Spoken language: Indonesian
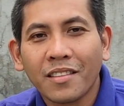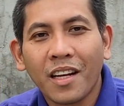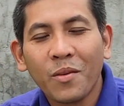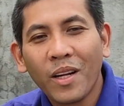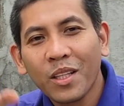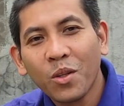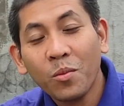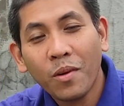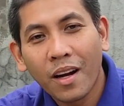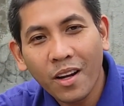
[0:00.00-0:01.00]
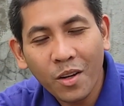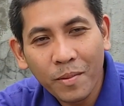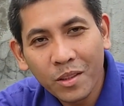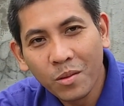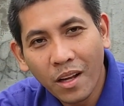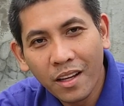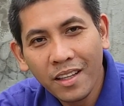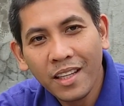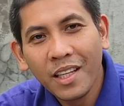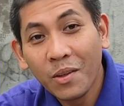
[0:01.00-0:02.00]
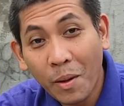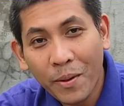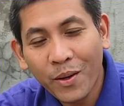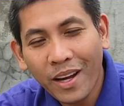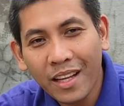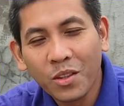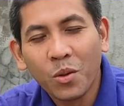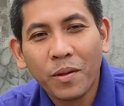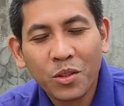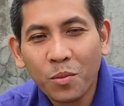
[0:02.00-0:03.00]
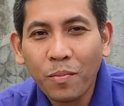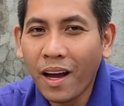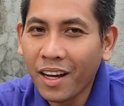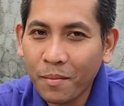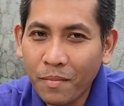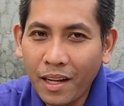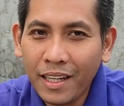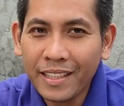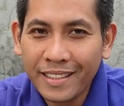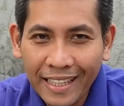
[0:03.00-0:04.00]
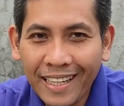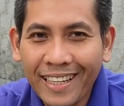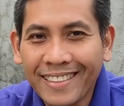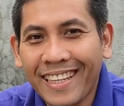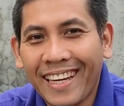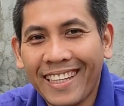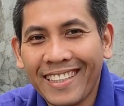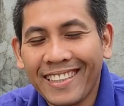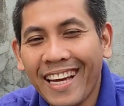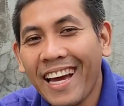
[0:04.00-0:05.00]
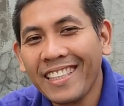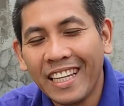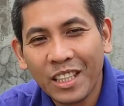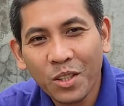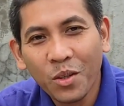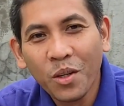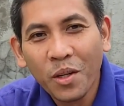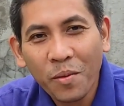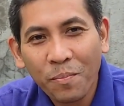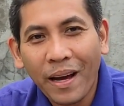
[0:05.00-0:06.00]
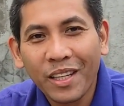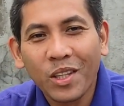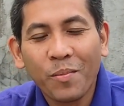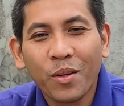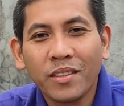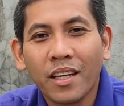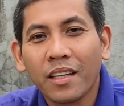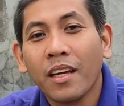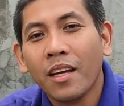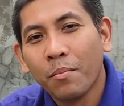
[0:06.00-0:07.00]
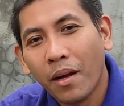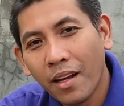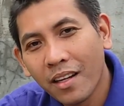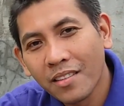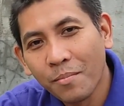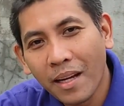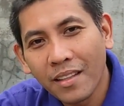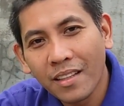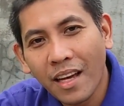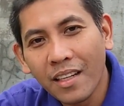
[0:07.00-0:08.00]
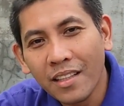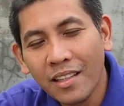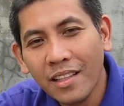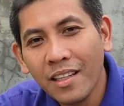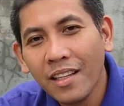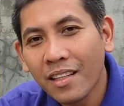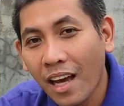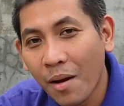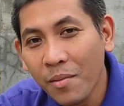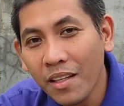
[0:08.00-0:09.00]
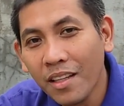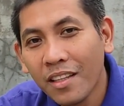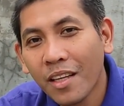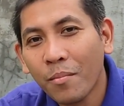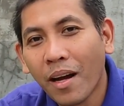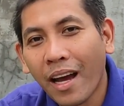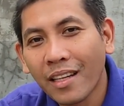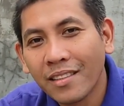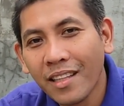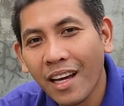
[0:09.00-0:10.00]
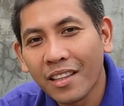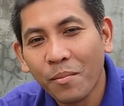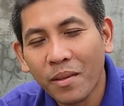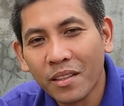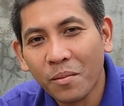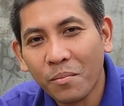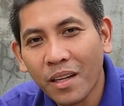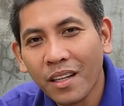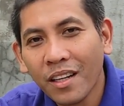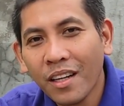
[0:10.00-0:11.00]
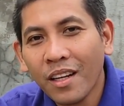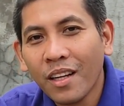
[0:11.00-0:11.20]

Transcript: Assalamualaikum warahmatullahi wabarakatuh Berjumpa kembali di channel kesayangan kita yaitu Pak Eko Project Pada kesempatan kali ini kami ingin mengajak teman-teman